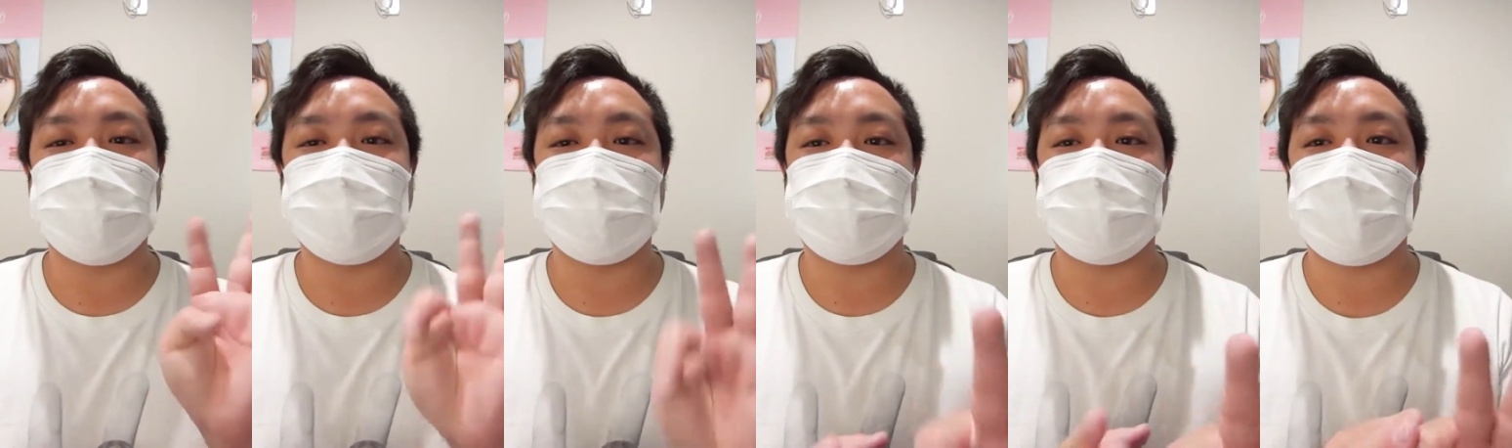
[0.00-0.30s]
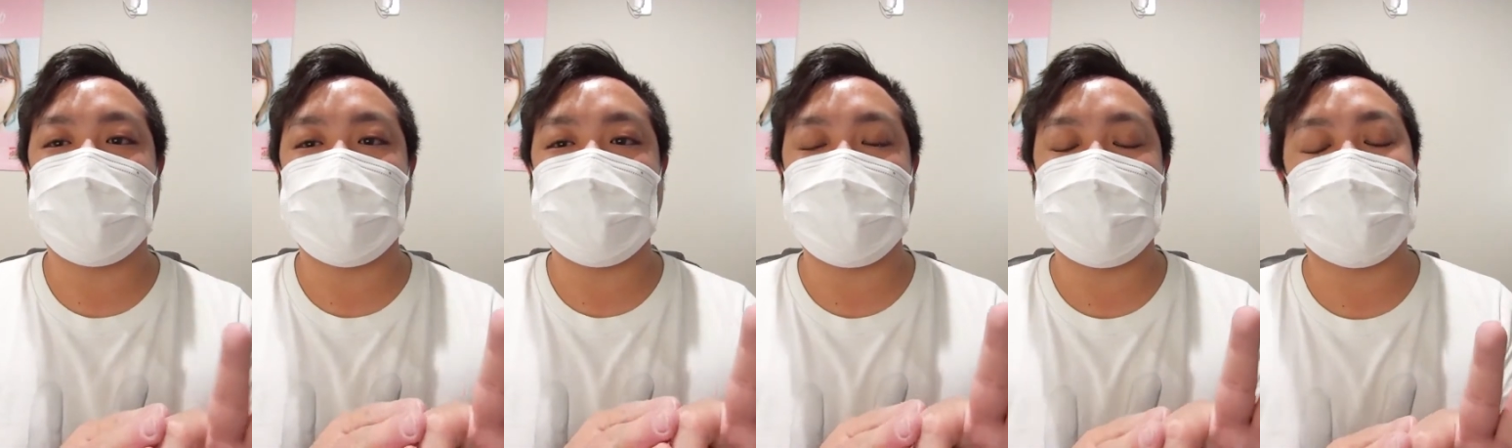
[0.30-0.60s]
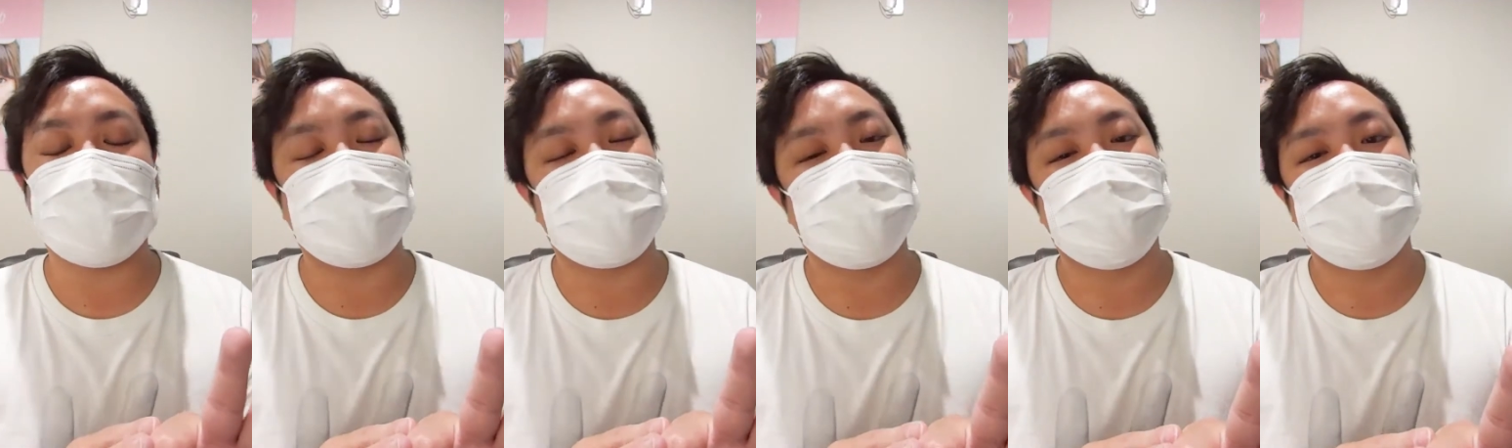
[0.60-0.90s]

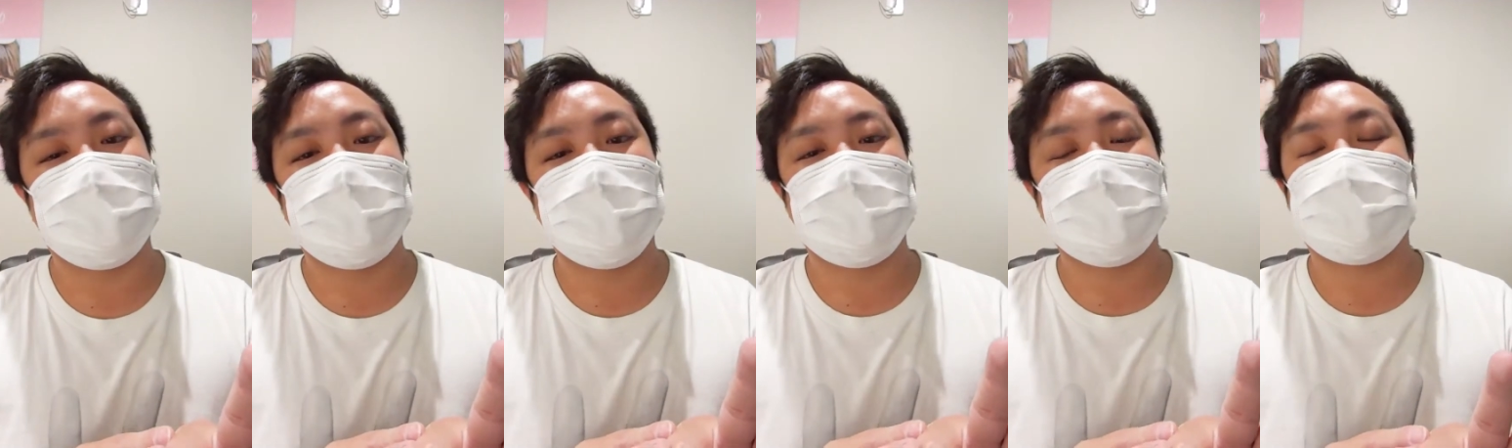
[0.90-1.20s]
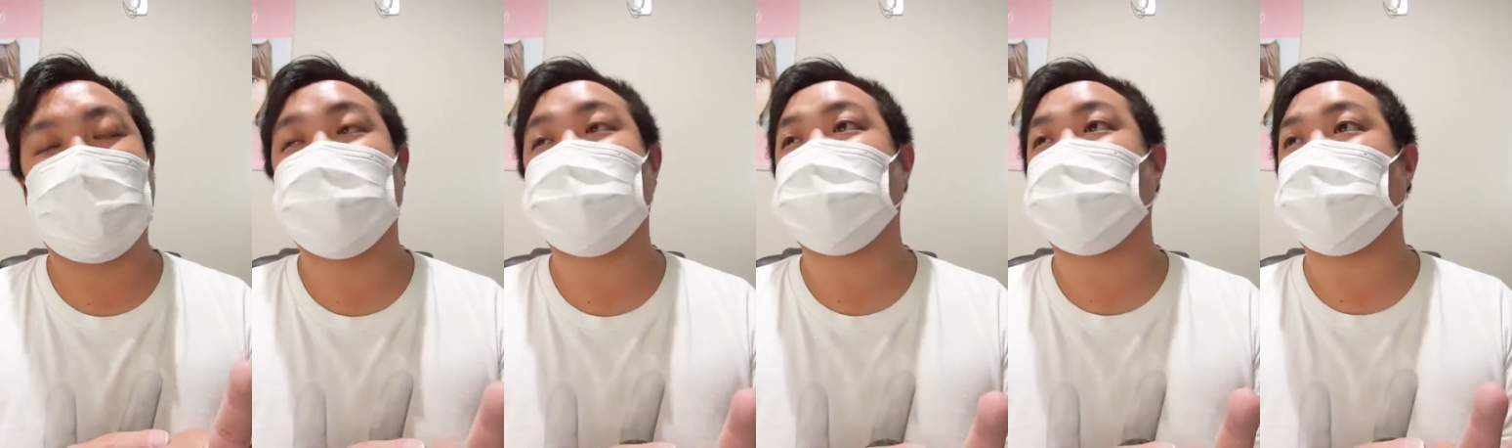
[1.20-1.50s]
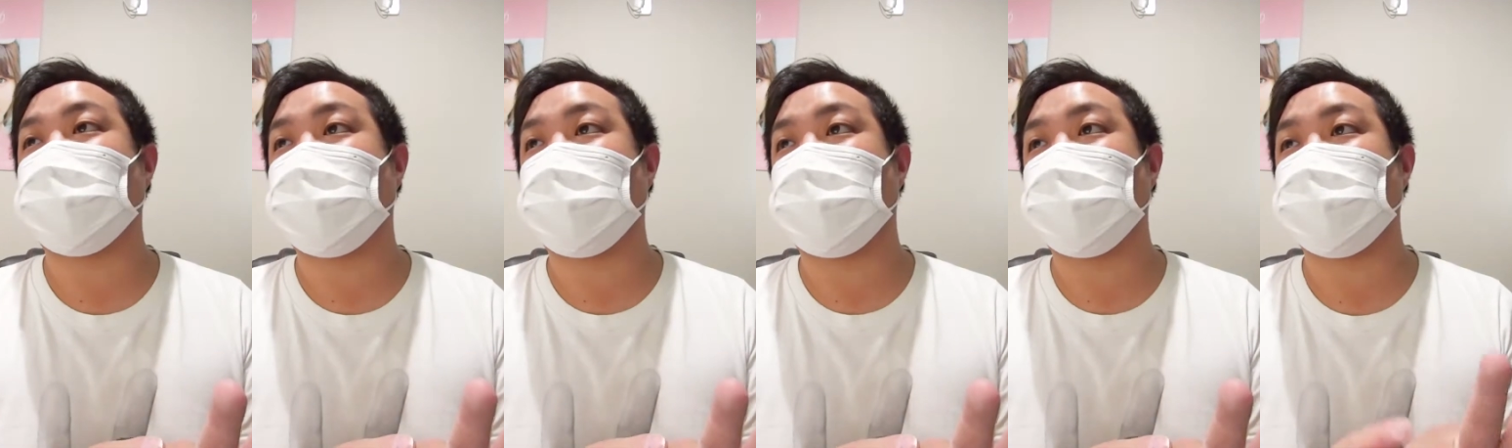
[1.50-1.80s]
マイヤあと
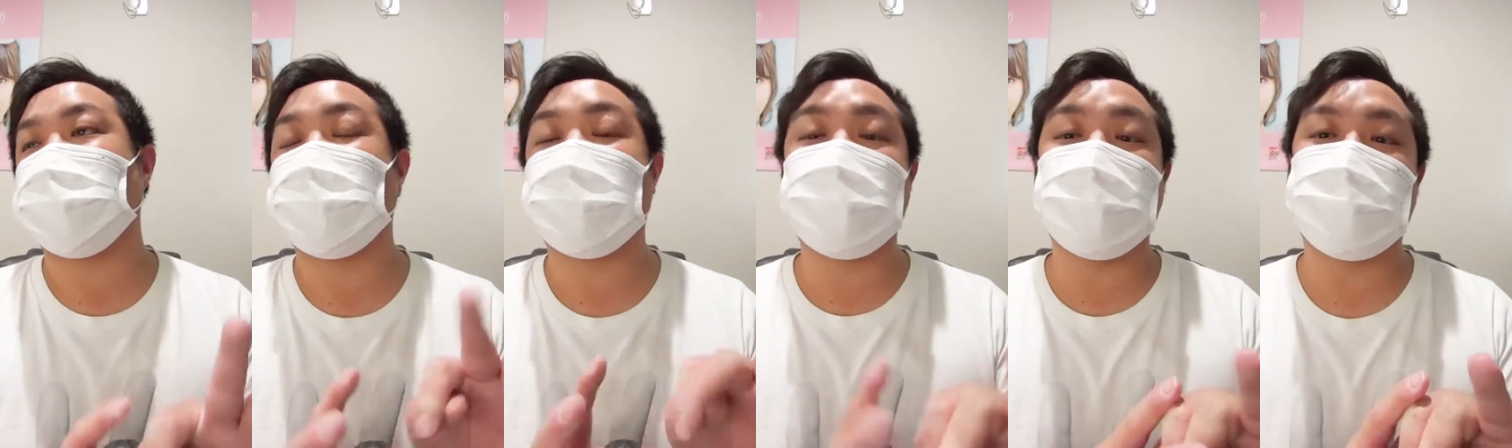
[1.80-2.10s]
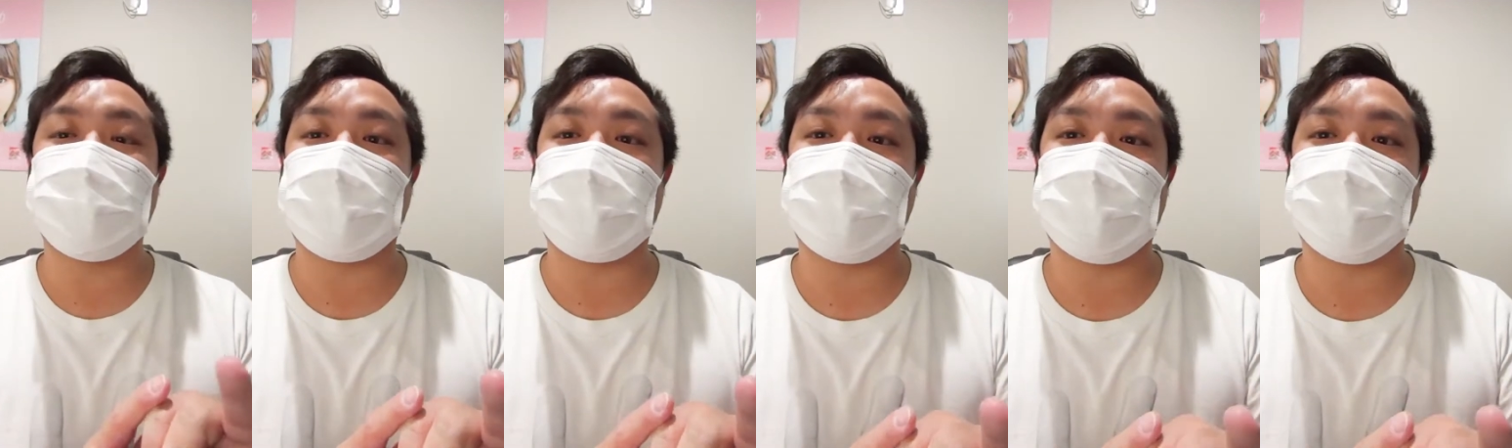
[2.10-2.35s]
はナナミン